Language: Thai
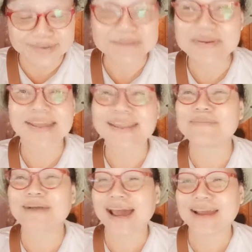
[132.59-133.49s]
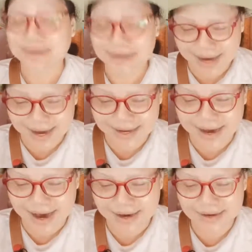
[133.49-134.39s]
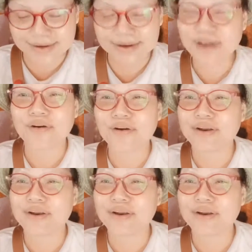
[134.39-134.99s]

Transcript: ไม่ได้ทำงานเหมือนกันค่ะได้ฮอ